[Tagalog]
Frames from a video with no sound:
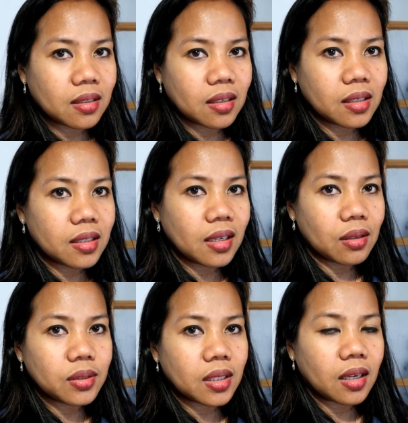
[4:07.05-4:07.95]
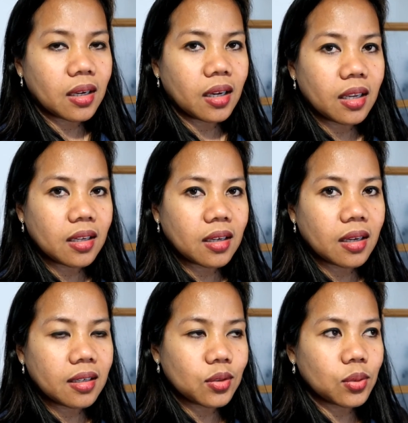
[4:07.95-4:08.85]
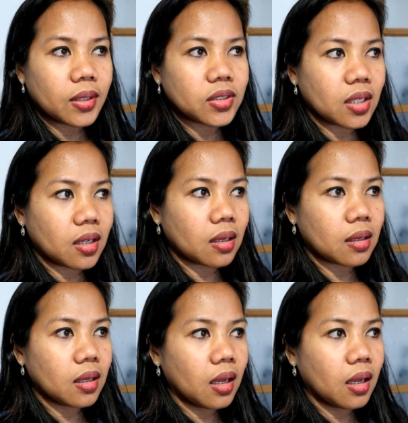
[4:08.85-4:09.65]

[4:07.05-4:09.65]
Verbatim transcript: talagang hindi ako nakakain ng ganito at saka